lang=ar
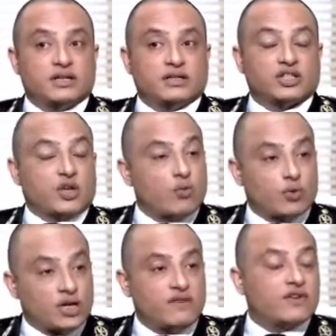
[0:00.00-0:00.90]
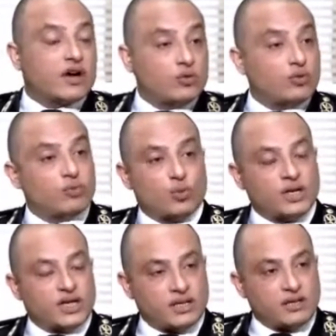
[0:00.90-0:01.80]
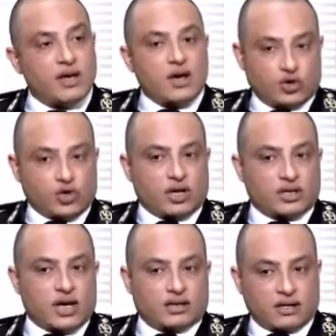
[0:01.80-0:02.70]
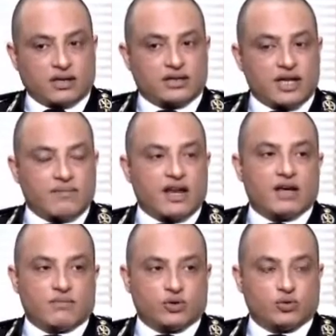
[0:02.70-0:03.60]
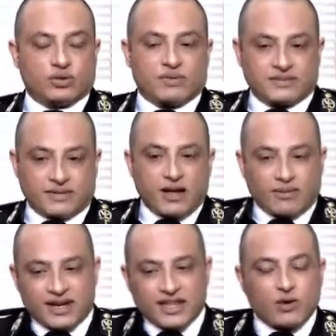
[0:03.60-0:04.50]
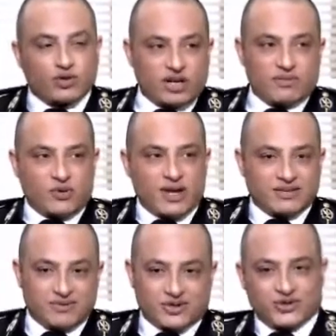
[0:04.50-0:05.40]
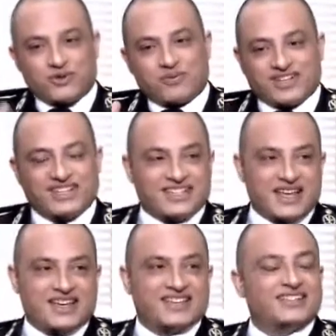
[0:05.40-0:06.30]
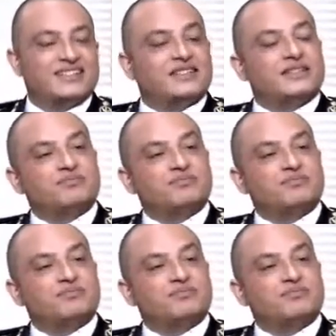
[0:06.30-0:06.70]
تصور ليه في قانون المرور الجديد ان شاء الله دي اعتقد هيبقى لها مردود بس طبعا هتاخد شيء من الوقت مش الصبح زي نظام النقاط